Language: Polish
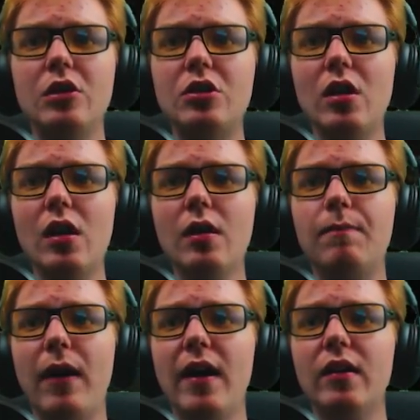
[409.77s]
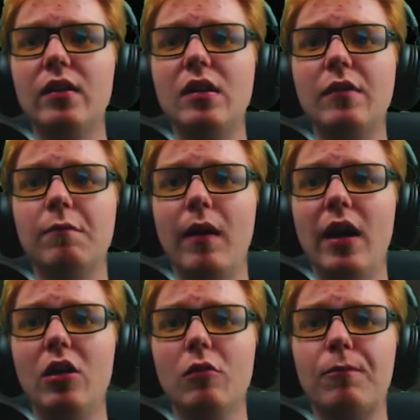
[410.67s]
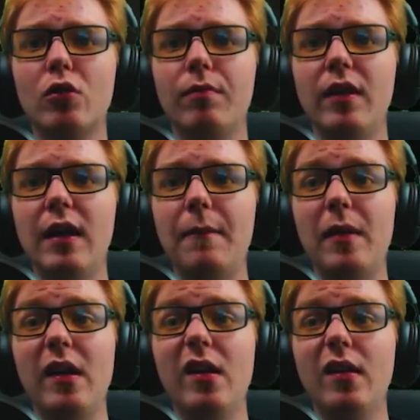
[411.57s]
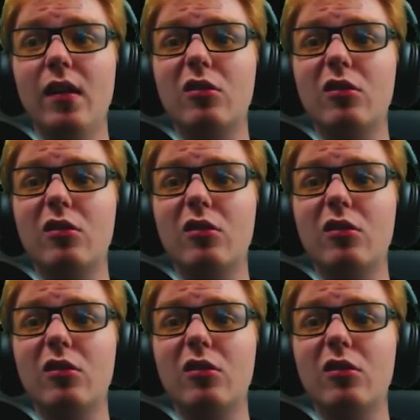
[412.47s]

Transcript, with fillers: że pary mają problemy,